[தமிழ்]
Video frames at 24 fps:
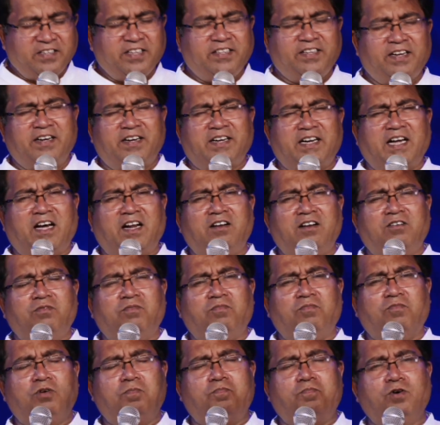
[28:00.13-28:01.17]
இருந்தது என்றால்
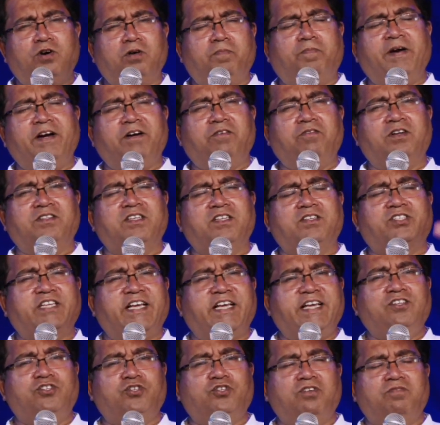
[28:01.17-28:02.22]
ஒரு பொறுப்பை கொடுத்து
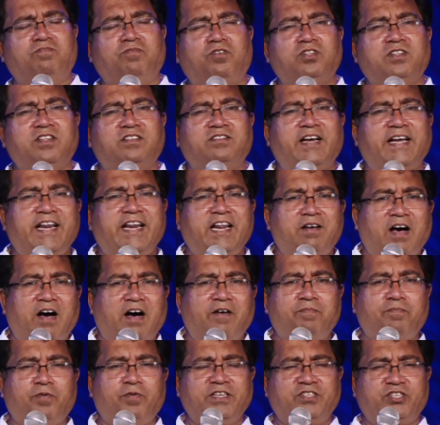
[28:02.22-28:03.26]
செய்யின்னு சொல்லும் பொழுது தைரியம்
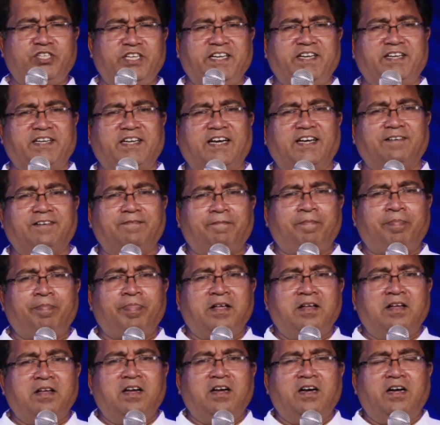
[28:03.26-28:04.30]
அவன் போய் செய்கிறான்
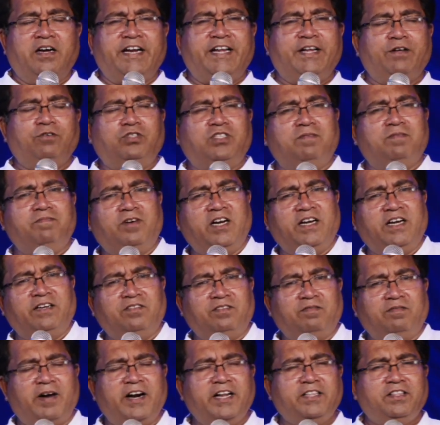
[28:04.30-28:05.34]
நீ யுத்தம் பண்ண
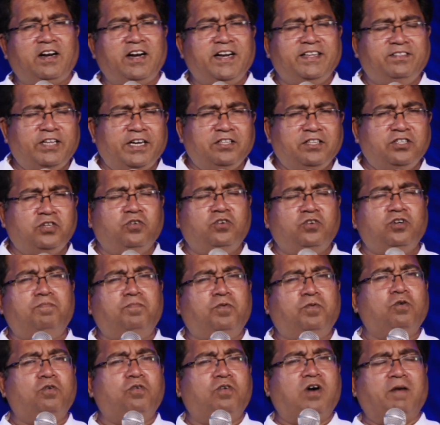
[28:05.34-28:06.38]
மனிதர்களை தெரிந்து கொண்டு
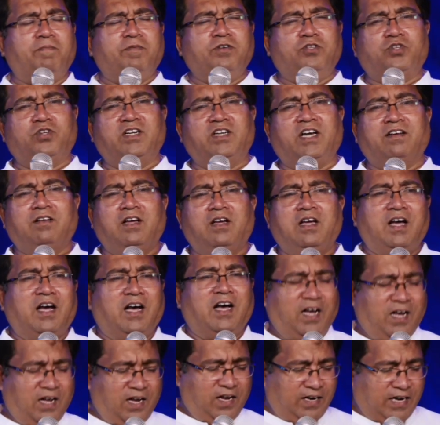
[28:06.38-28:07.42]
போ அப்படி சொன்னால்
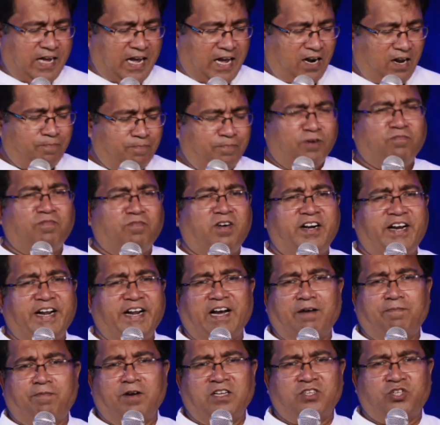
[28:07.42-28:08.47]
ஆ நான்லாம் போக மாட்டேன்
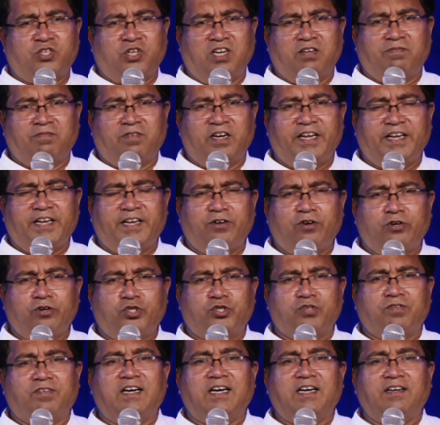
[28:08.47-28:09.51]
அப்படிலாம் சொல்லவில்லை
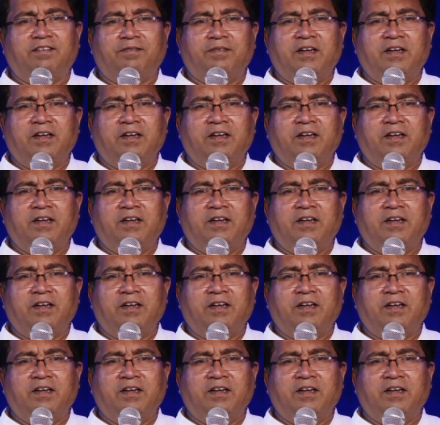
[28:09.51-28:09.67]
யோசுவா